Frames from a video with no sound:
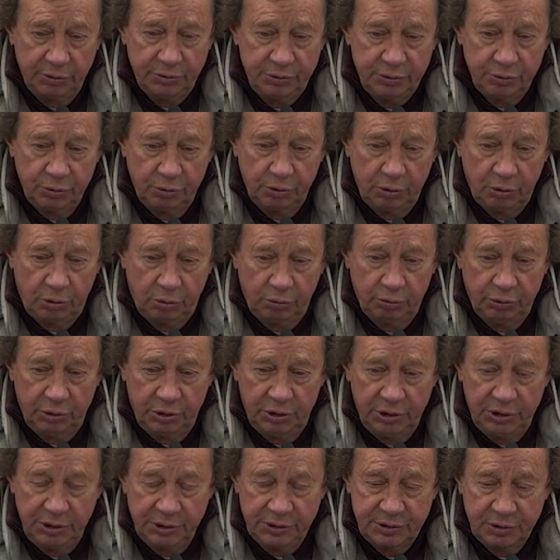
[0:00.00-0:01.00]
всю игру
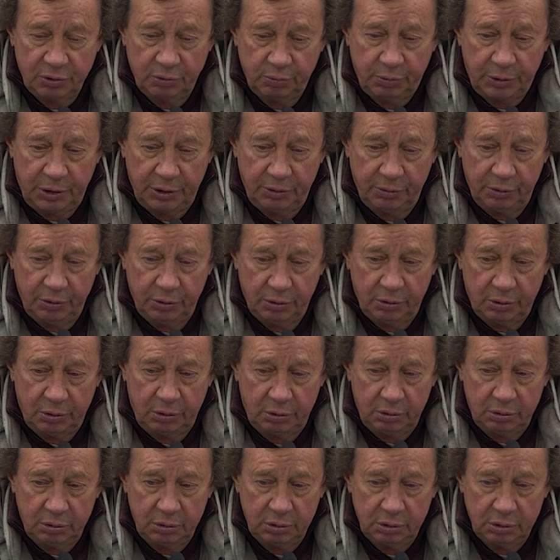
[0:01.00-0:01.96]
Денисов провел.